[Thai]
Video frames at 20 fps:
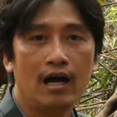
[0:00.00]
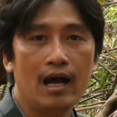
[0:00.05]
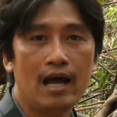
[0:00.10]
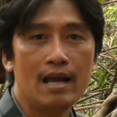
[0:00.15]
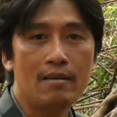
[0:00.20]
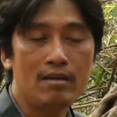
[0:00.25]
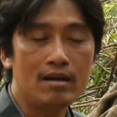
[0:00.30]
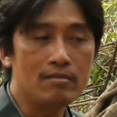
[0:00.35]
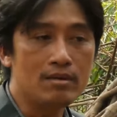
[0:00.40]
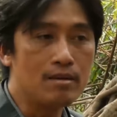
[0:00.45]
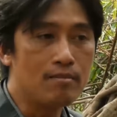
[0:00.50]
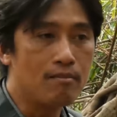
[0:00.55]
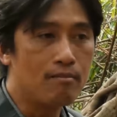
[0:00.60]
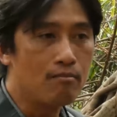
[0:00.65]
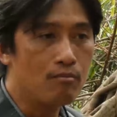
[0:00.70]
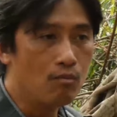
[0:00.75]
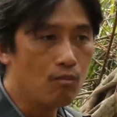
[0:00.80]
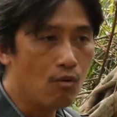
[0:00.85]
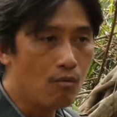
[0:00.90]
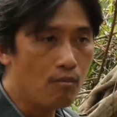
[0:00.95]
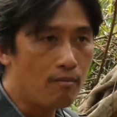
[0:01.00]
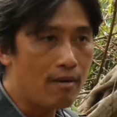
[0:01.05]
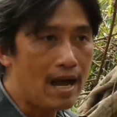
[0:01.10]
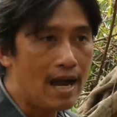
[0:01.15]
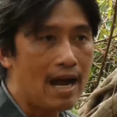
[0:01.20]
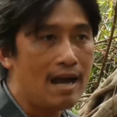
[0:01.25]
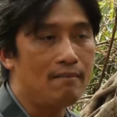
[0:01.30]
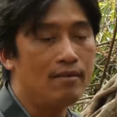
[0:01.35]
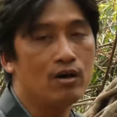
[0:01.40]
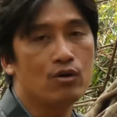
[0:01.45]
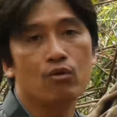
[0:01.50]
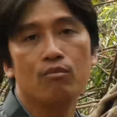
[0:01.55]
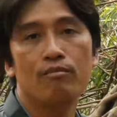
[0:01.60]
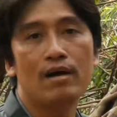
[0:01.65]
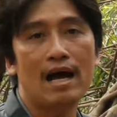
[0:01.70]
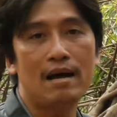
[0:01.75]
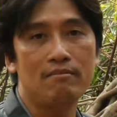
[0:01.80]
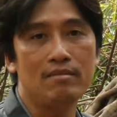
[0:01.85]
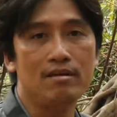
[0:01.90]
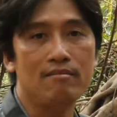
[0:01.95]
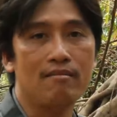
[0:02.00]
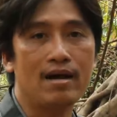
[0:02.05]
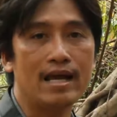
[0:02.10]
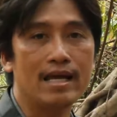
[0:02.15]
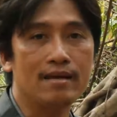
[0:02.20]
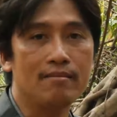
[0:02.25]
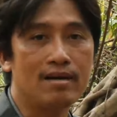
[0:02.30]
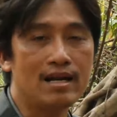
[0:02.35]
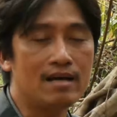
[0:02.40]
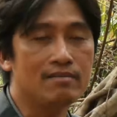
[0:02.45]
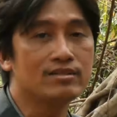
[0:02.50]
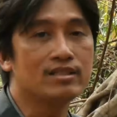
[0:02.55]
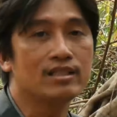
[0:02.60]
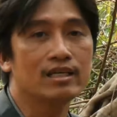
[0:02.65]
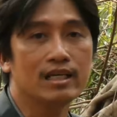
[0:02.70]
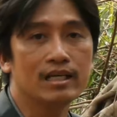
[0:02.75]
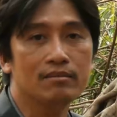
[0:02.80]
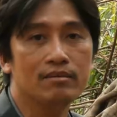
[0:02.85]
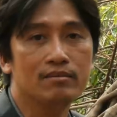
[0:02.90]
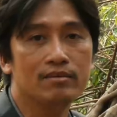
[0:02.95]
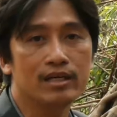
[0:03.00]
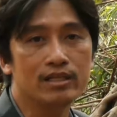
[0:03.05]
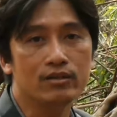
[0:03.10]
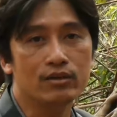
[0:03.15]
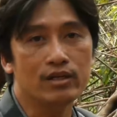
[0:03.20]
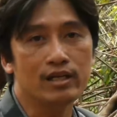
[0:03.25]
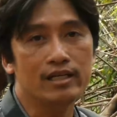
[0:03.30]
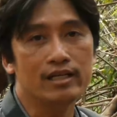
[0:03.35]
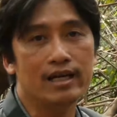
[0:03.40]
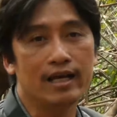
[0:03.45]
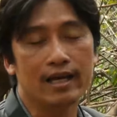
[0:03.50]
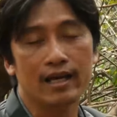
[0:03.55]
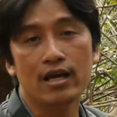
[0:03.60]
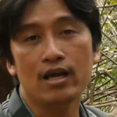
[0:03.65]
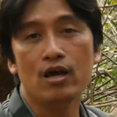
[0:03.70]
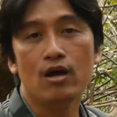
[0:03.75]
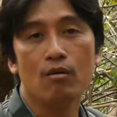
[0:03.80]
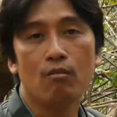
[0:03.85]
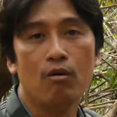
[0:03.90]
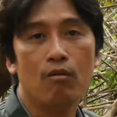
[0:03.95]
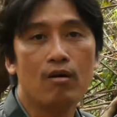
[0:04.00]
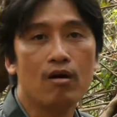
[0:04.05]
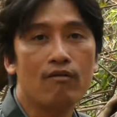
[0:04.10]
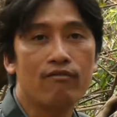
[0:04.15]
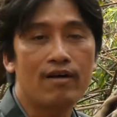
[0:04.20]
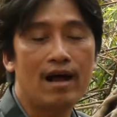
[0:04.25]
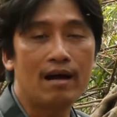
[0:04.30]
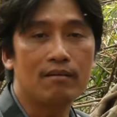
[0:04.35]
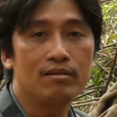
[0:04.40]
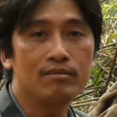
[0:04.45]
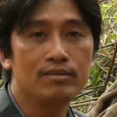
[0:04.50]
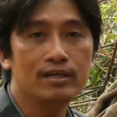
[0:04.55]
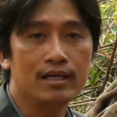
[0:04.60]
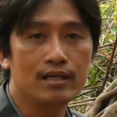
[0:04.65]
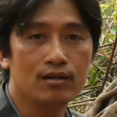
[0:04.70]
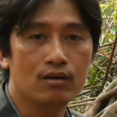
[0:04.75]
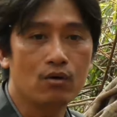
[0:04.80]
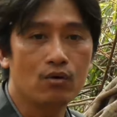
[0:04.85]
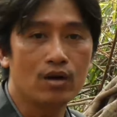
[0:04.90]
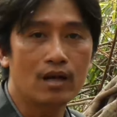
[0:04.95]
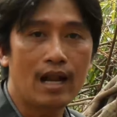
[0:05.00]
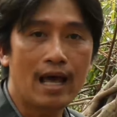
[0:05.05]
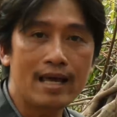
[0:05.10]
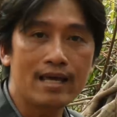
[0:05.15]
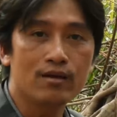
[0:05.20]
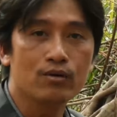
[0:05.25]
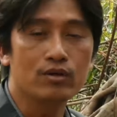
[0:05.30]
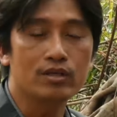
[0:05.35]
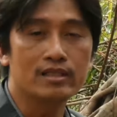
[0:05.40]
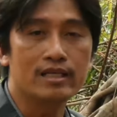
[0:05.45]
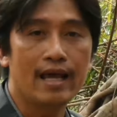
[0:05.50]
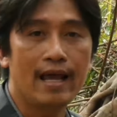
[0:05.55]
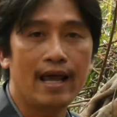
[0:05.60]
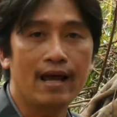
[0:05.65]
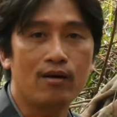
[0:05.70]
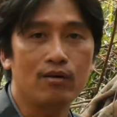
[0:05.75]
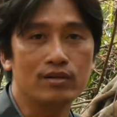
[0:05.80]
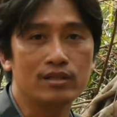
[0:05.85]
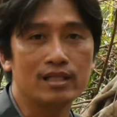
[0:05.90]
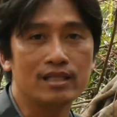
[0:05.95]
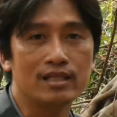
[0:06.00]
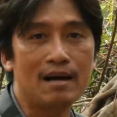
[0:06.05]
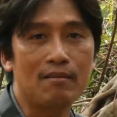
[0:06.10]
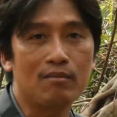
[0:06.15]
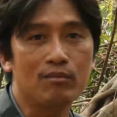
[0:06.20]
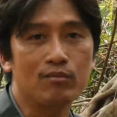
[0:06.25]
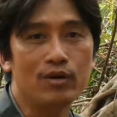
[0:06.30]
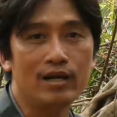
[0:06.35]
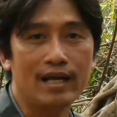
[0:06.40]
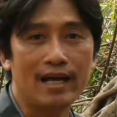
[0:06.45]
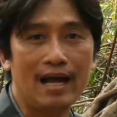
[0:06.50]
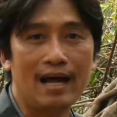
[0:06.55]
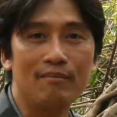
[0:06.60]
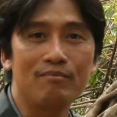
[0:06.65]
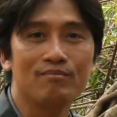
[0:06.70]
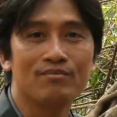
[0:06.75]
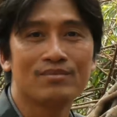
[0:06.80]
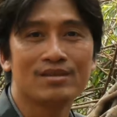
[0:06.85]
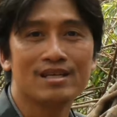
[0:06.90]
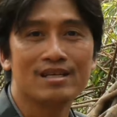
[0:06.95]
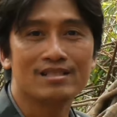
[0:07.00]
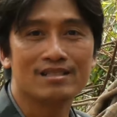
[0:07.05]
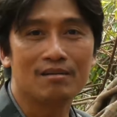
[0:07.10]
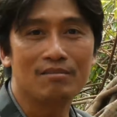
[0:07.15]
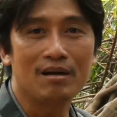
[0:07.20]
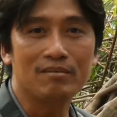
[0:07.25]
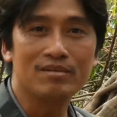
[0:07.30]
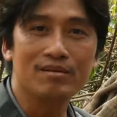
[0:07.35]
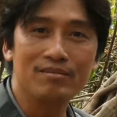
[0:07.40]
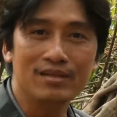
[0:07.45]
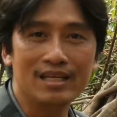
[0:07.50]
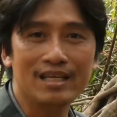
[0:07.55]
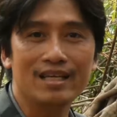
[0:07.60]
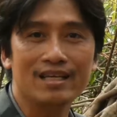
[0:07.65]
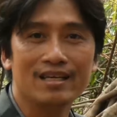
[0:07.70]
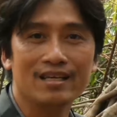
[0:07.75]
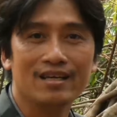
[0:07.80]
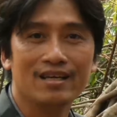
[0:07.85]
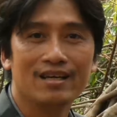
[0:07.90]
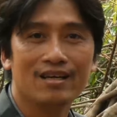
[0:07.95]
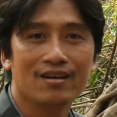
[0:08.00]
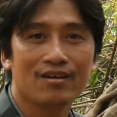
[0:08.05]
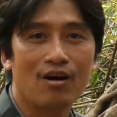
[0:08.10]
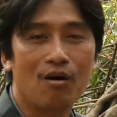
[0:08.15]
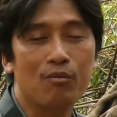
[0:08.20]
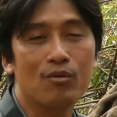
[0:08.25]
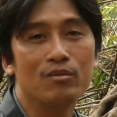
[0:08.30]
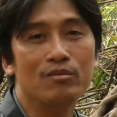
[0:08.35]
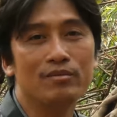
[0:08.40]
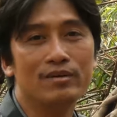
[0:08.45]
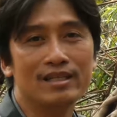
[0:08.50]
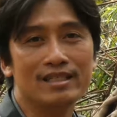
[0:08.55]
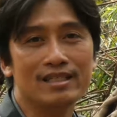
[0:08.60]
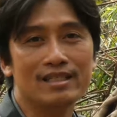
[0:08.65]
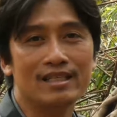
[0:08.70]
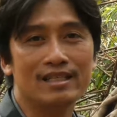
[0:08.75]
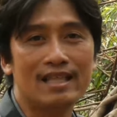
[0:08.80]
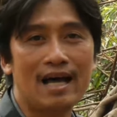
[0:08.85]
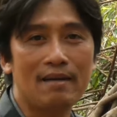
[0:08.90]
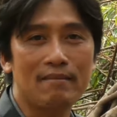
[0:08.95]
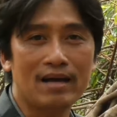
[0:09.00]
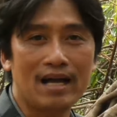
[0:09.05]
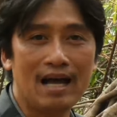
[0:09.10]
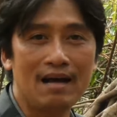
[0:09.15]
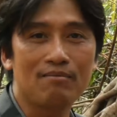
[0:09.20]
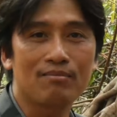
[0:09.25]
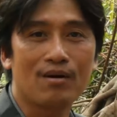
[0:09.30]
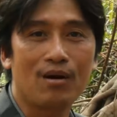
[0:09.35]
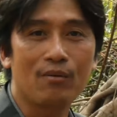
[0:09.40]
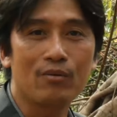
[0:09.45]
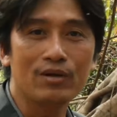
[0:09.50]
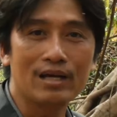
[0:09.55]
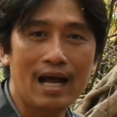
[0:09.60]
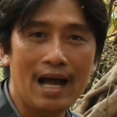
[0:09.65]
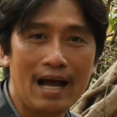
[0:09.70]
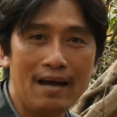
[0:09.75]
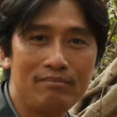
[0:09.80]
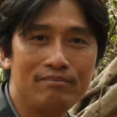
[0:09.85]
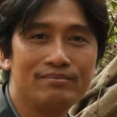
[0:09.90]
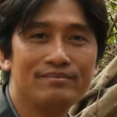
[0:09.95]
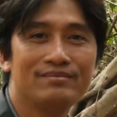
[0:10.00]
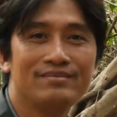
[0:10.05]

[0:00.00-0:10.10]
ให้มันมีมุมภาพอารมณ์ภาพใหม่ๆ มานำเสนอเพื่อนๆอยู่เรื่อยๆ ผมก็ฝากเพื่อนๆ กดไลค์กดแชร์กดตามผมด้วยนะครับ สำหรับทริปนี้ขอบคุณเพื่อนๆที่ติดตามนะครับ ขอบคุณครับ